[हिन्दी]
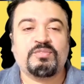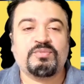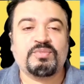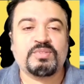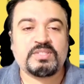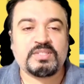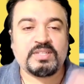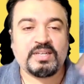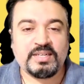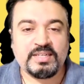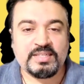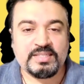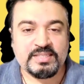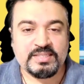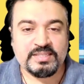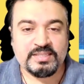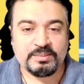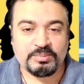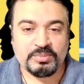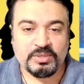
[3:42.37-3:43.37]
लाइफ में सारी
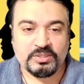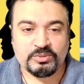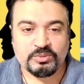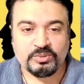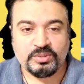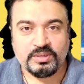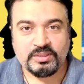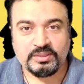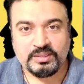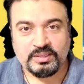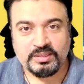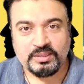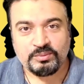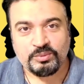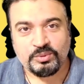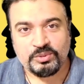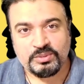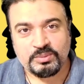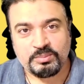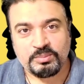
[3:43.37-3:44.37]
चीजें पा चुका था ही
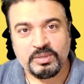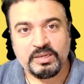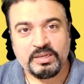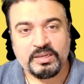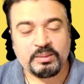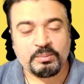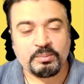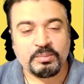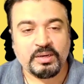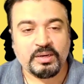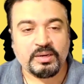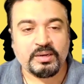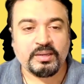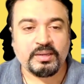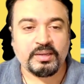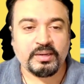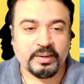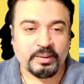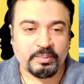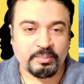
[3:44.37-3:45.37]
वॉज अ मल्टी
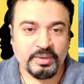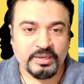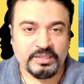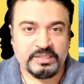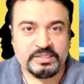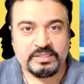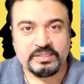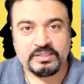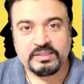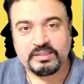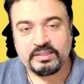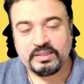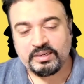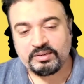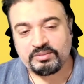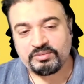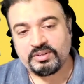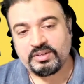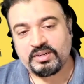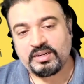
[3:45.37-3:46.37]
मिलेनियर एक मैंशन था
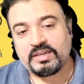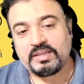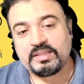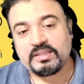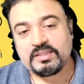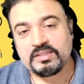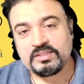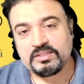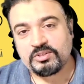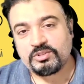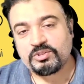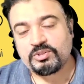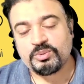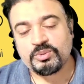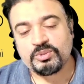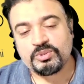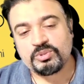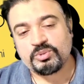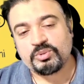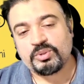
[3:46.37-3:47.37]
एक फरारी थी
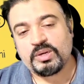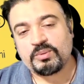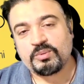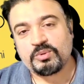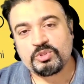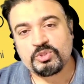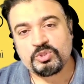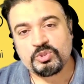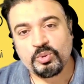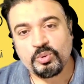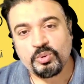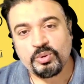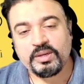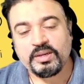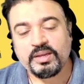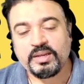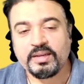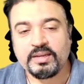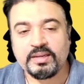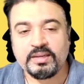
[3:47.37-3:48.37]
ट्रू स्टोरी वो छोड़
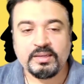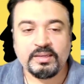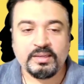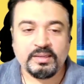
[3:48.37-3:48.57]
के